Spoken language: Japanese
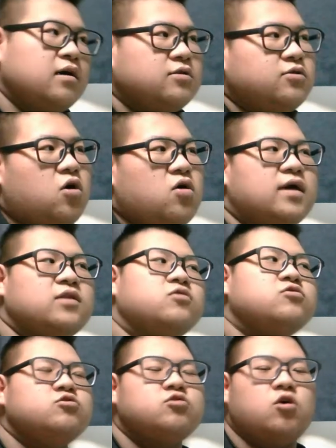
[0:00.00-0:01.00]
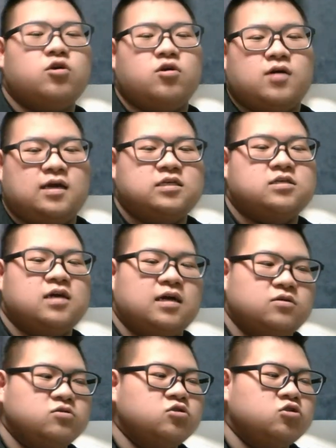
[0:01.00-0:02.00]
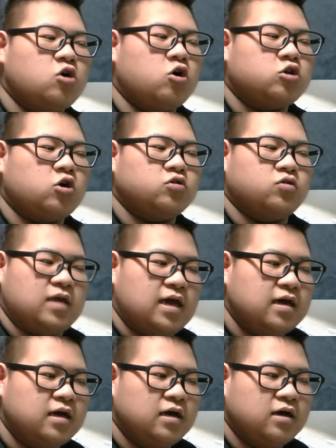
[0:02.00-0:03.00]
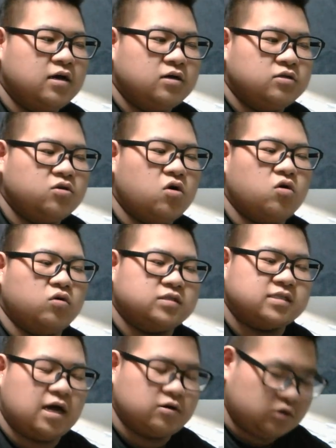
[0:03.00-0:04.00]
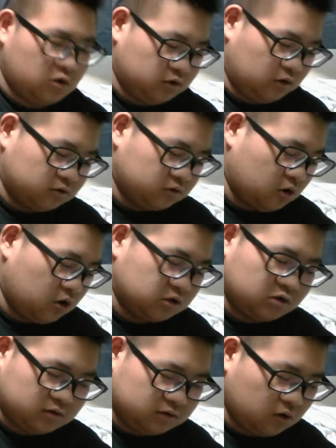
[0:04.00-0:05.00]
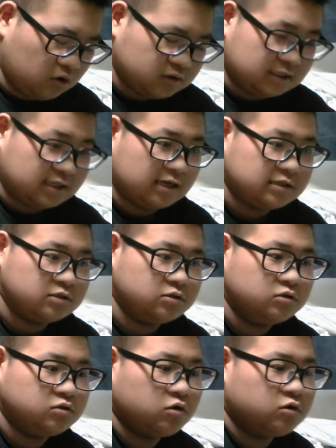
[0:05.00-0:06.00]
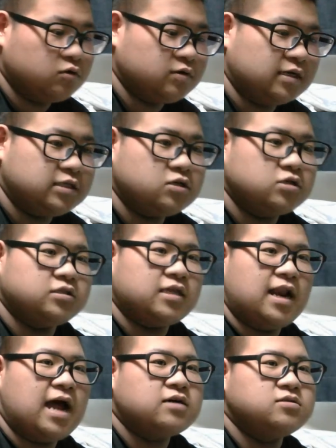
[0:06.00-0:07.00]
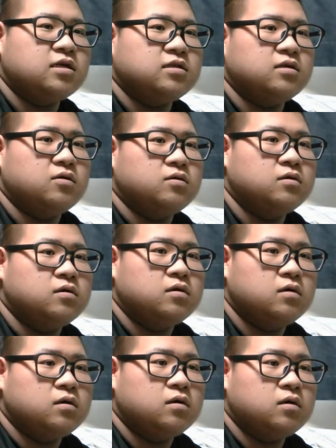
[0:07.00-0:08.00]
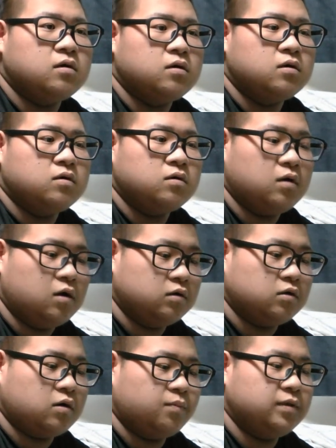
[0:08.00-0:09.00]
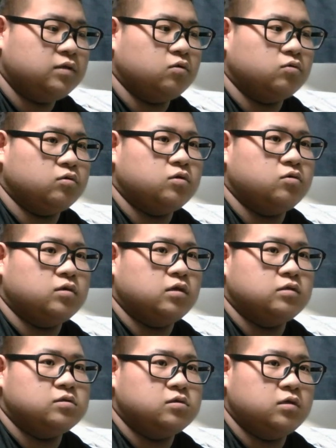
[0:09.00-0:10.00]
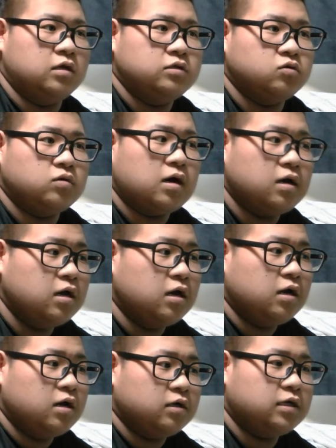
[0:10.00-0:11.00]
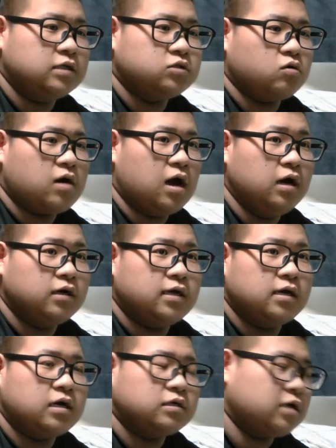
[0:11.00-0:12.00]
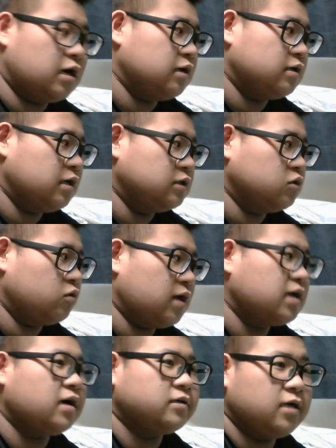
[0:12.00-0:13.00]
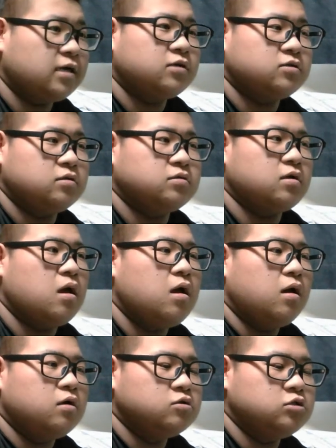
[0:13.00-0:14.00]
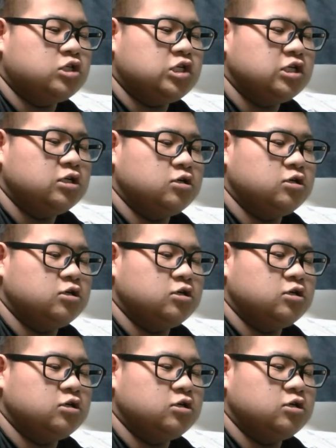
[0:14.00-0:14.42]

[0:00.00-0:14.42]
脳への運動量が低あの、運動強度ね。脳を使う強度。脳の、脳に対する運動強度が低くて楽なんだよ。ああ、なんかピッと音聞こえた気がする。幻聴だ。幻聴か幻覚か幻聴、幻覚、幻覚じゃん。うんち